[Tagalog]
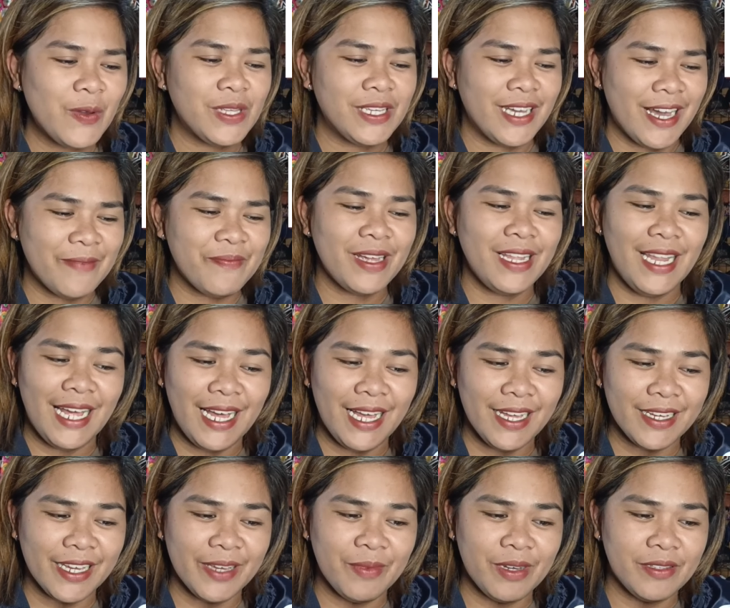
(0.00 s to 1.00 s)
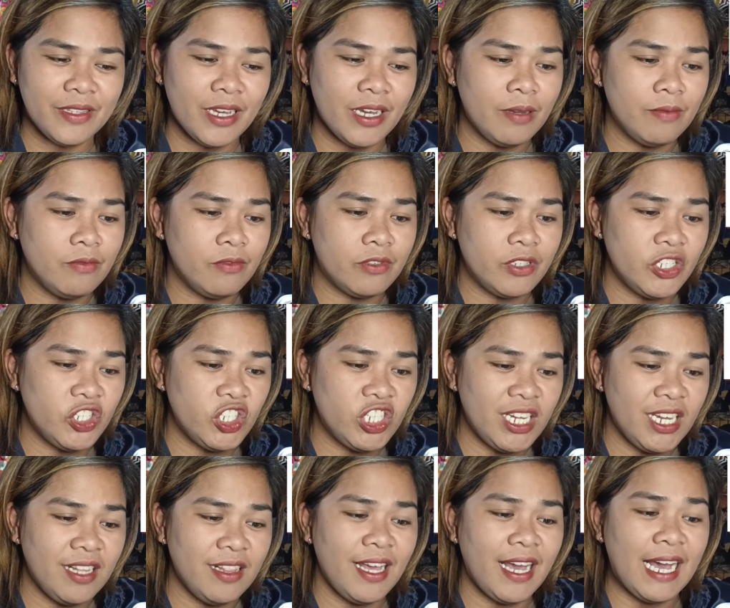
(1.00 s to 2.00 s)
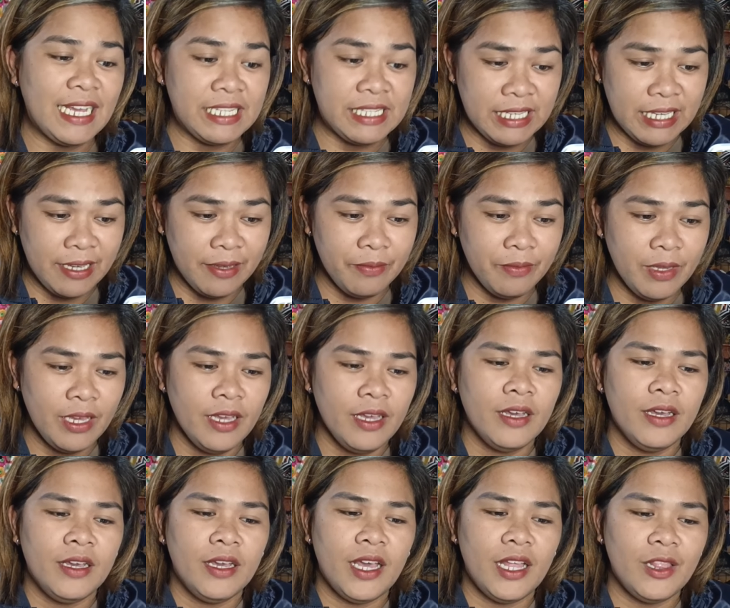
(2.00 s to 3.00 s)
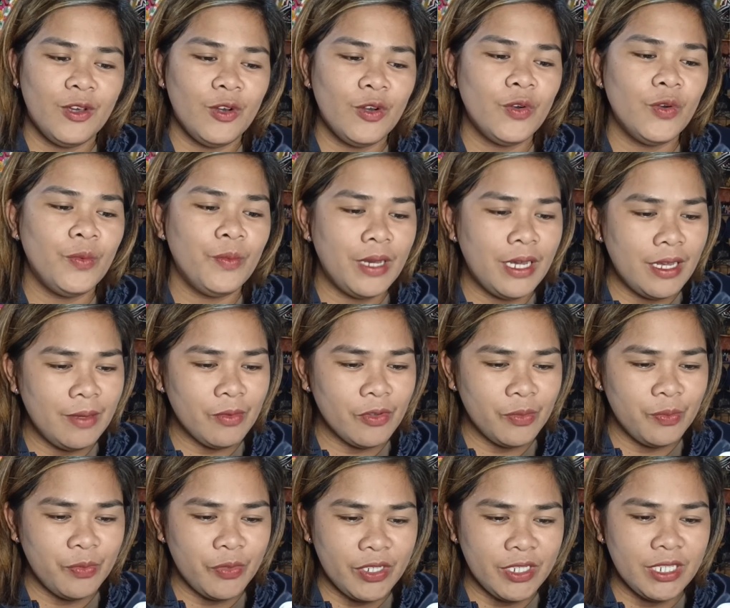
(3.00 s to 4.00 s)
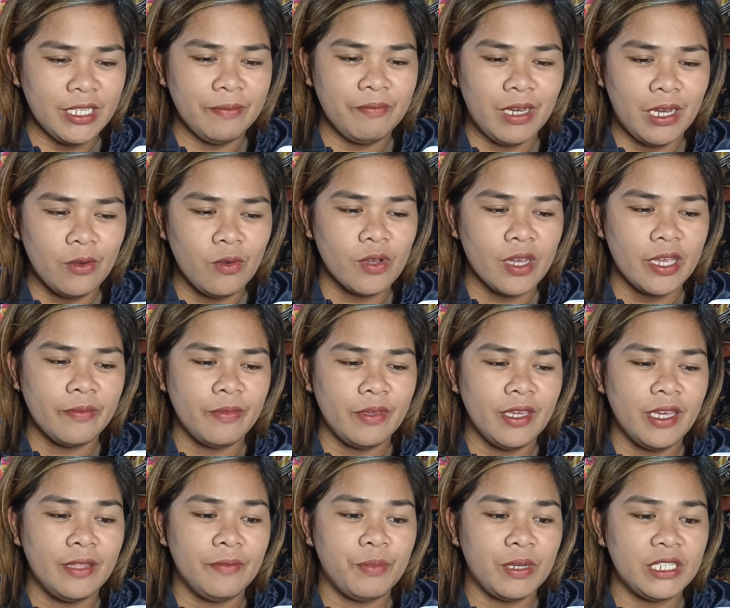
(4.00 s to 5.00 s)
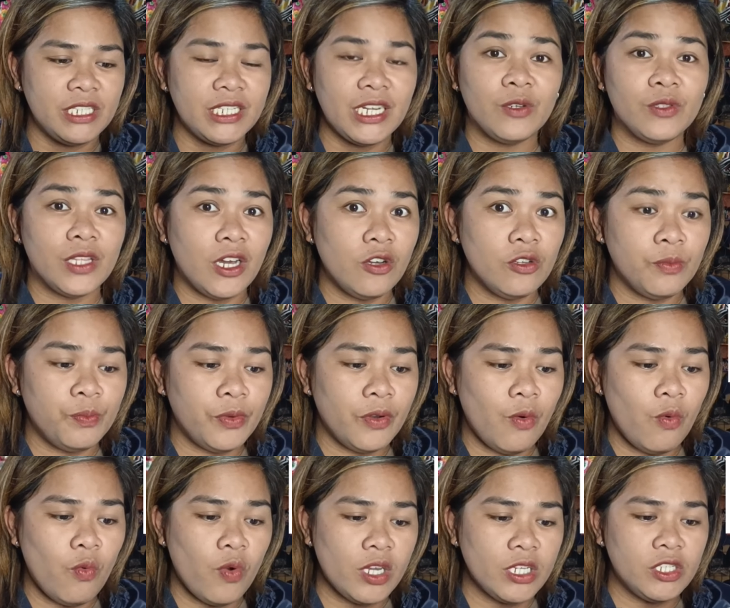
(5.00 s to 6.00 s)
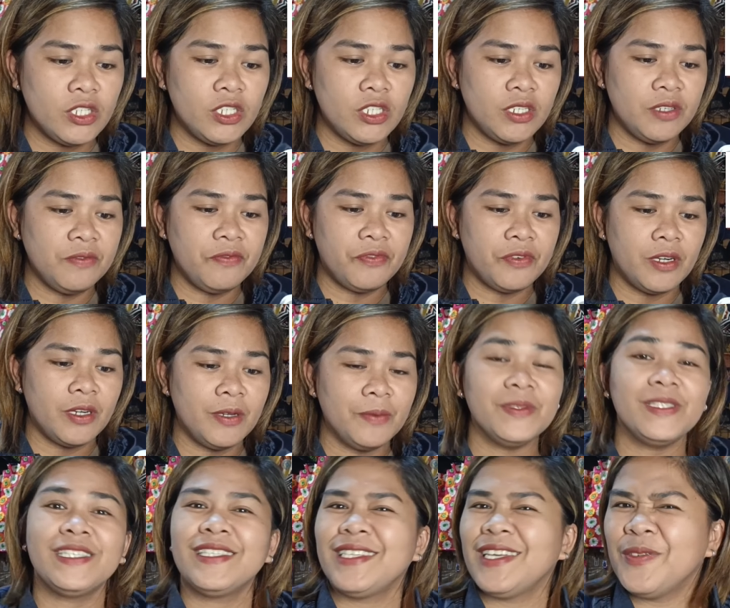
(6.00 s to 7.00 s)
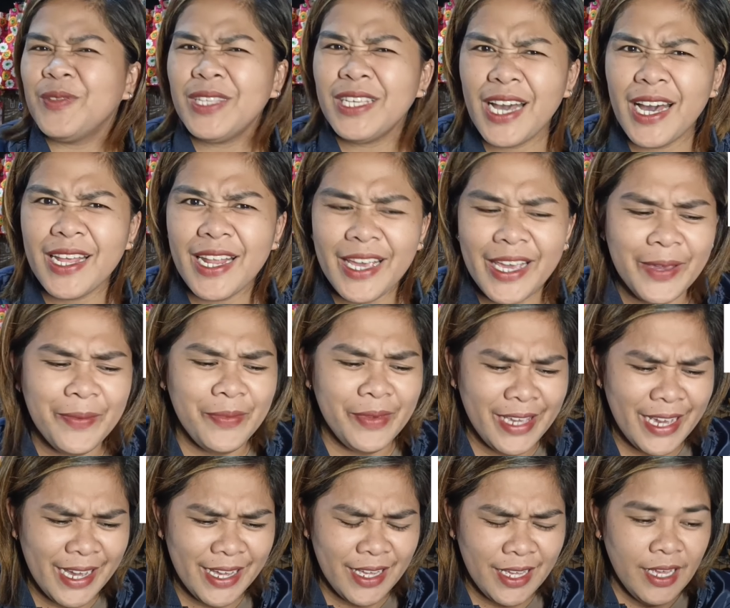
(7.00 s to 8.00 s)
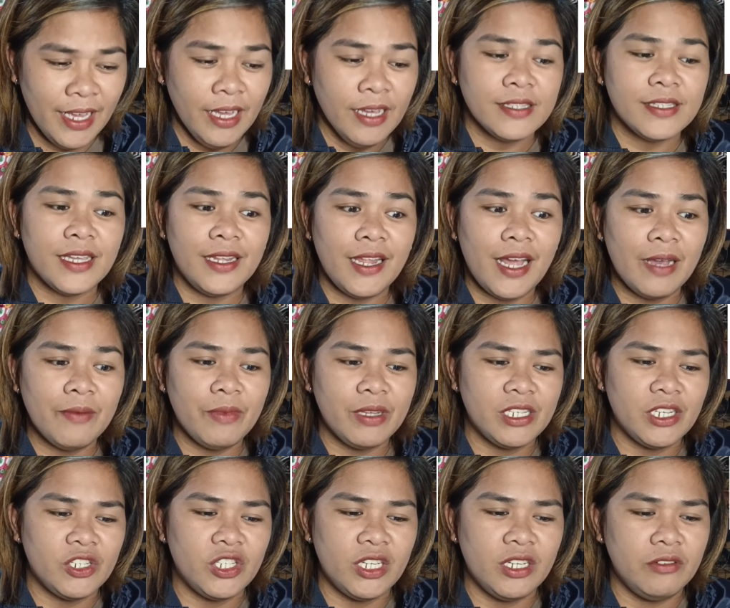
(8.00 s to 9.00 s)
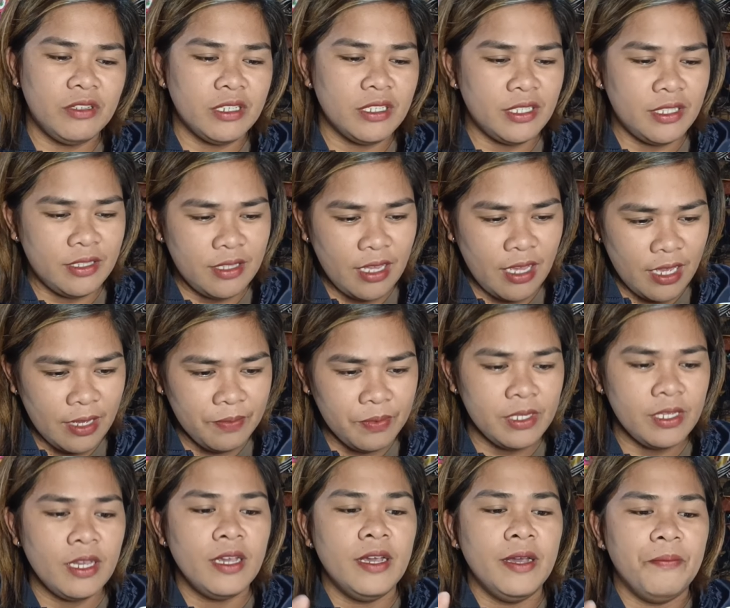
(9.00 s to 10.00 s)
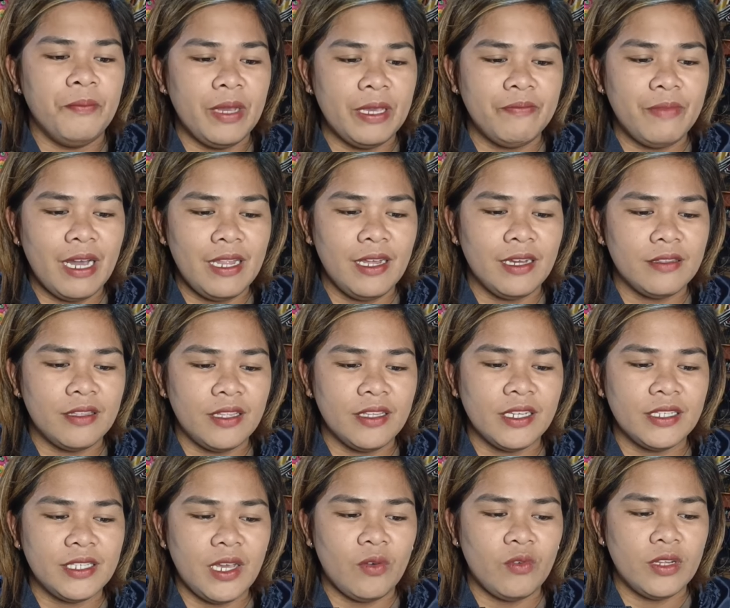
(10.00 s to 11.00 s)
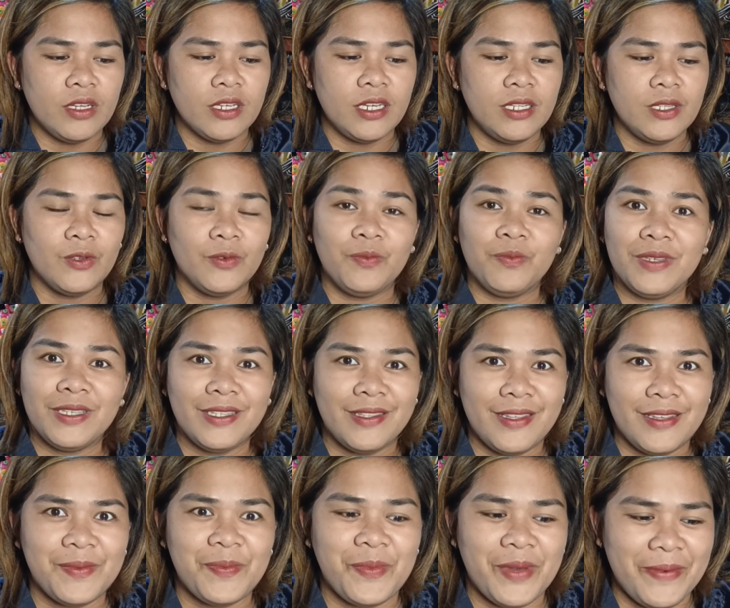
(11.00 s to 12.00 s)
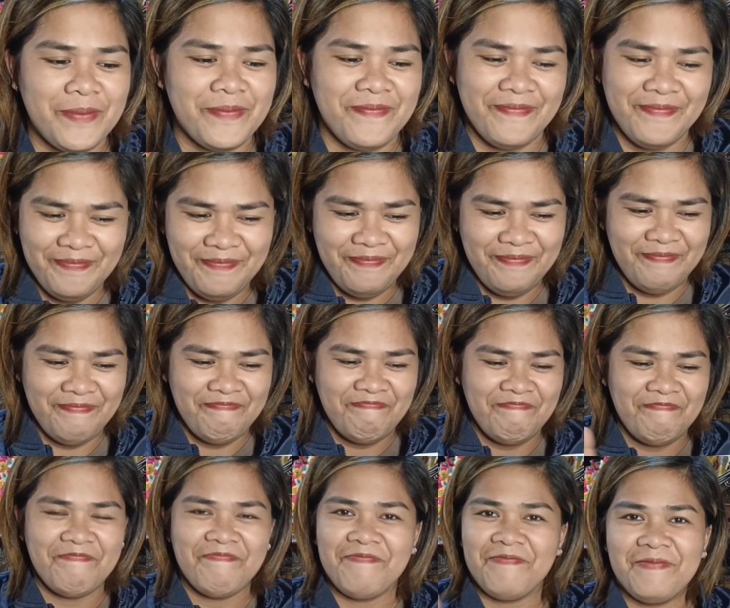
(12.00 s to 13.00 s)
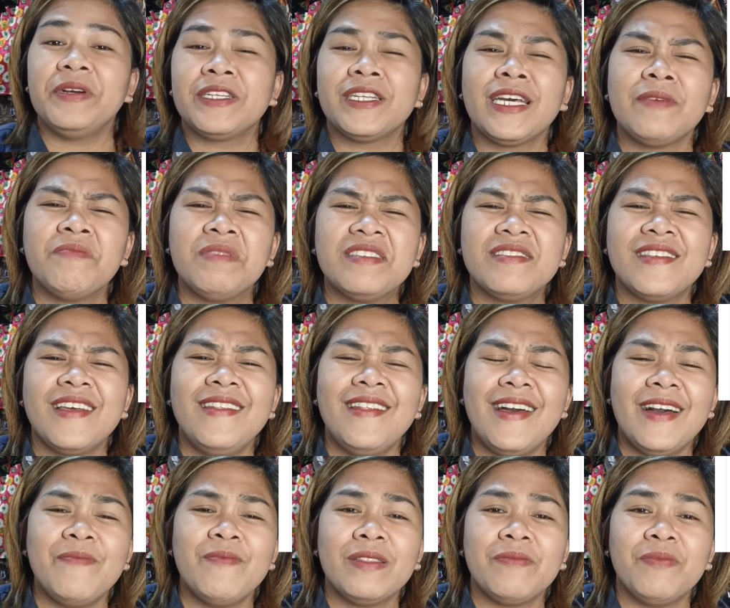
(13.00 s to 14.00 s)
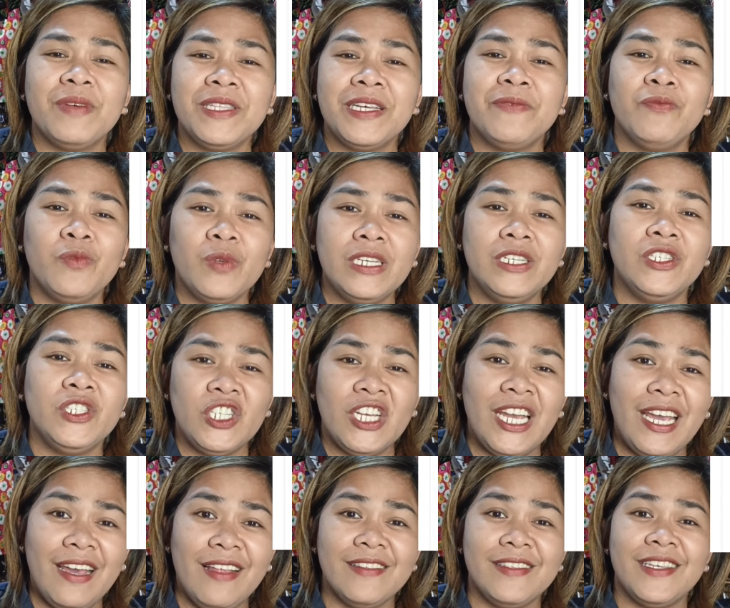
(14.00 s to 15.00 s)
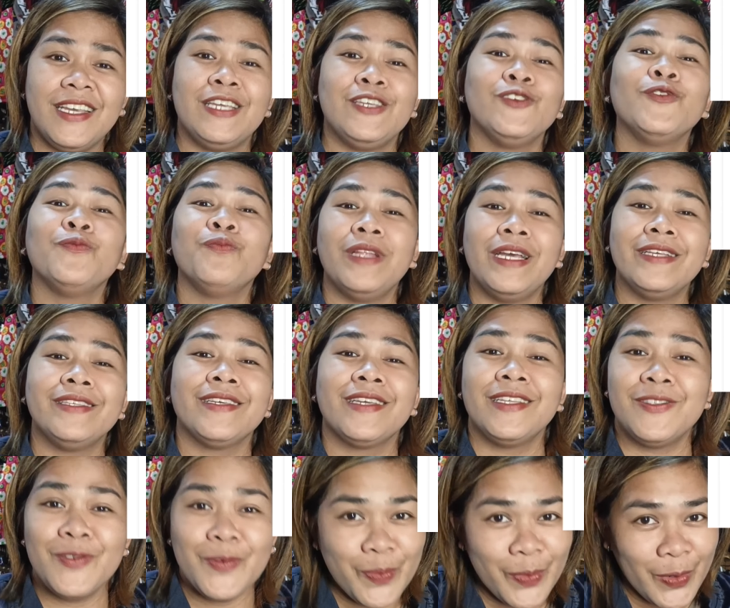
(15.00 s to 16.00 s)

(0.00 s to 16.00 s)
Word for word: out nga pala kay Madam Rachel Hasim. Hello ma'am, good morning bagong kaibigan pa. Shout out po watching from Saudi Arabia. Salamat sa sharing steps. May balak din kasi ako ng ganitong business ma'am. Mm, maraming salamat Madam Rachel sa inyong blessing and